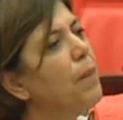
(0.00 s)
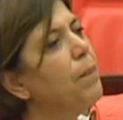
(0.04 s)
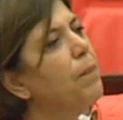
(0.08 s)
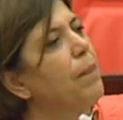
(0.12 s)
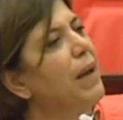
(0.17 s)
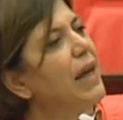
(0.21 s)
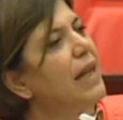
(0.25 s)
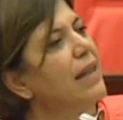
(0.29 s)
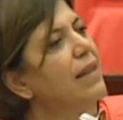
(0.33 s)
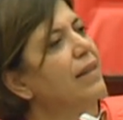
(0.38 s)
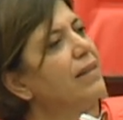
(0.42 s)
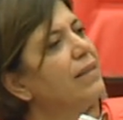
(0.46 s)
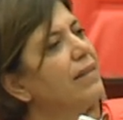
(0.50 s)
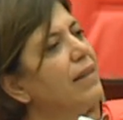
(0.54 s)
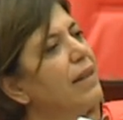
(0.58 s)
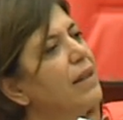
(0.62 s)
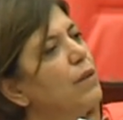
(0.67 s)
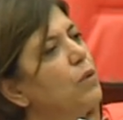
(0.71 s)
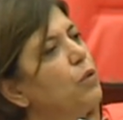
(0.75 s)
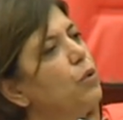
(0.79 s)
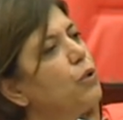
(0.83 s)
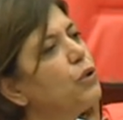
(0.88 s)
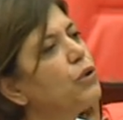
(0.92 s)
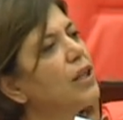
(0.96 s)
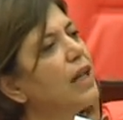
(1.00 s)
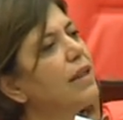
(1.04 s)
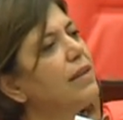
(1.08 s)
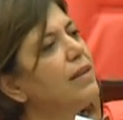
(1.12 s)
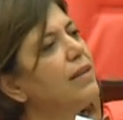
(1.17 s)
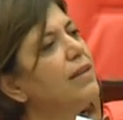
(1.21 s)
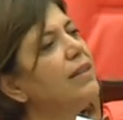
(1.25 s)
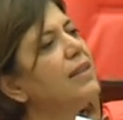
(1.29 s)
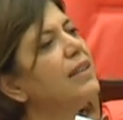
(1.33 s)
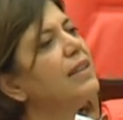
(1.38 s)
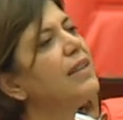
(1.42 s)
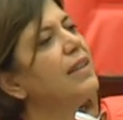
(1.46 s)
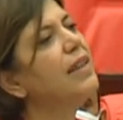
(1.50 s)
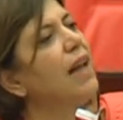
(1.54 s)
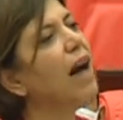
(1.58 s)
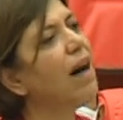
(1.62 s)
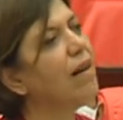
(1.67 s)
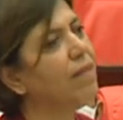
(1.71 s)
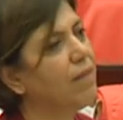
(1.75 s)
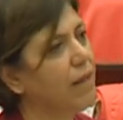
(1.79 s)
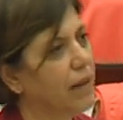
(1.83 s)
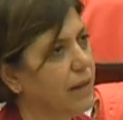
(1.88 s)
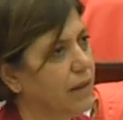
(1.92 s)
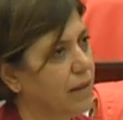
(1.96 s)
belinde ruhsatlı
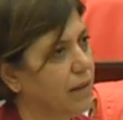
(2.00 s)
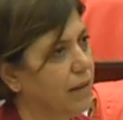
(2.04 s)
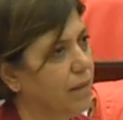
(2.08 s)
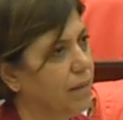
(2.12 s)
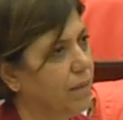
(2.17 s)
silah var.